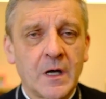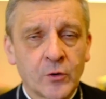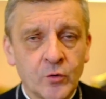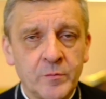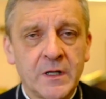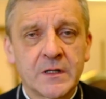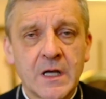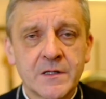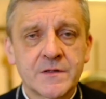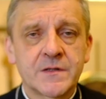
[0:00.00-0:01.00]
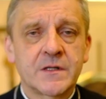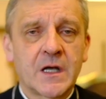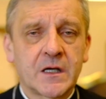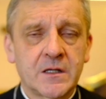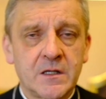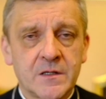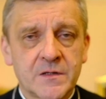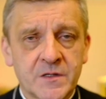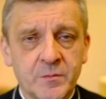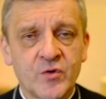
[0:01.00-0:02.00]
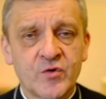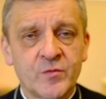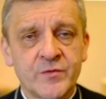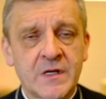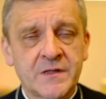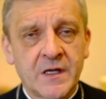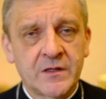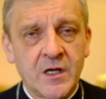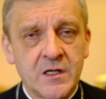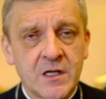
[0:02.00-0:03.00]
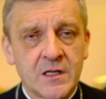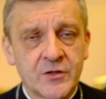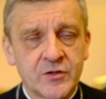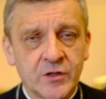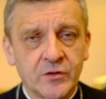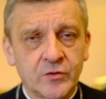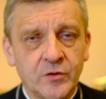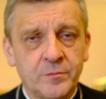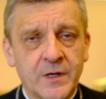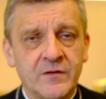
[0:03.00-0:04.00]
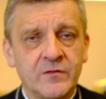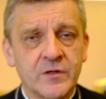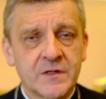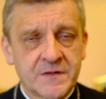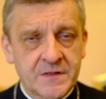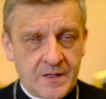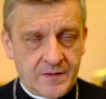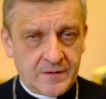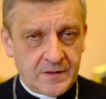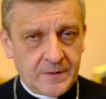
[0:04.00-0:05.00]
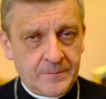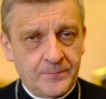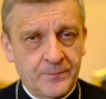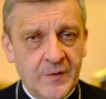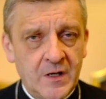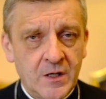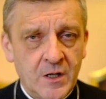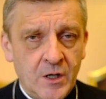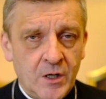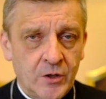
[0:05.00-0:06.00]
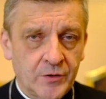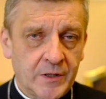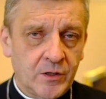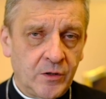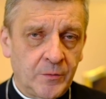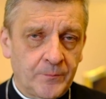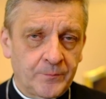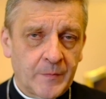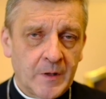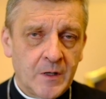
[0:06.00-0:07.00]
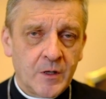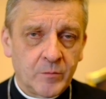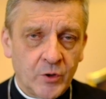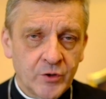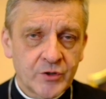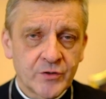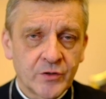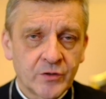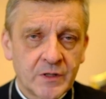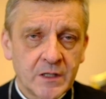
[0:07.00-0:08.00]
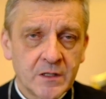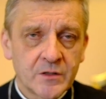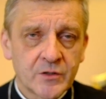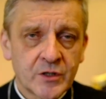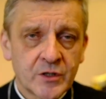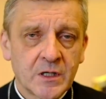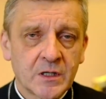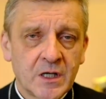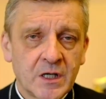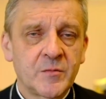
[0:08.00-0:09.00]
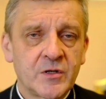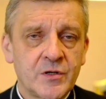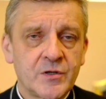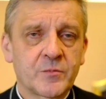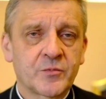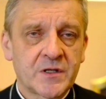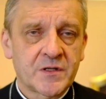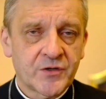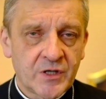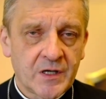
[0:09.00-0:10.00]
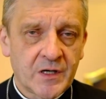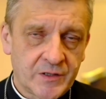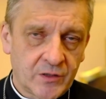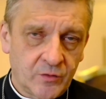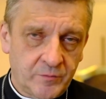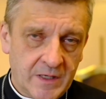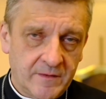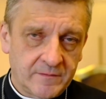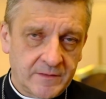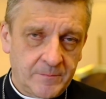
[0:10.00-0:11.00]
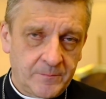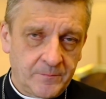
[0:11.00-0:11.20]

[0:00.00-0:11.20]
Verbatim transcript: argumentacji, taki jest sposób uzasadnienia, dlaczego to prawo jest cenne. Do tego Mojżesz dodaje, że kiedy będziecie przestrzegać tego prawa,